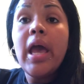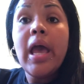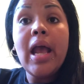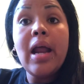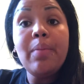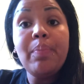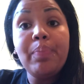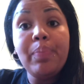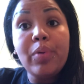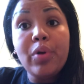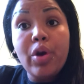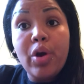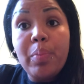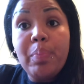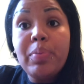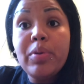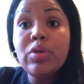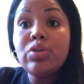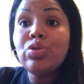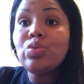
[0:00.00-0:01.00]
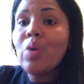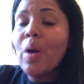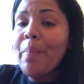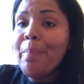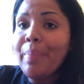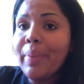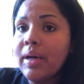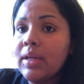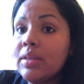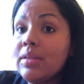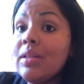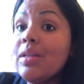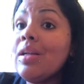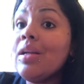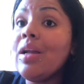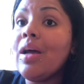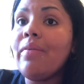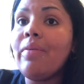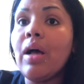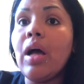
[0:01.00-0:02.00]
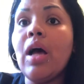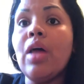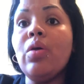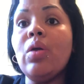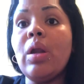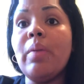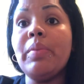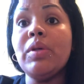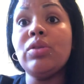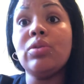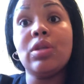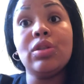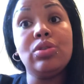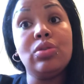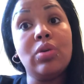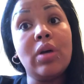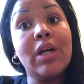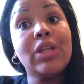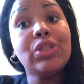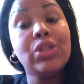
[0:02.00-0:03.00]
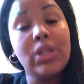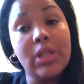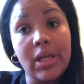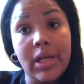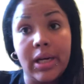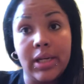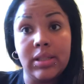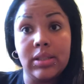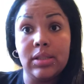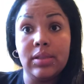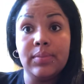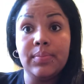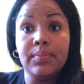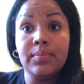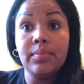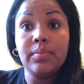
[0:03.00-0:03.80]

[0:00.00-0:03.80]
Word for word: el propio suapante le ha bajado la menstruación a chicas.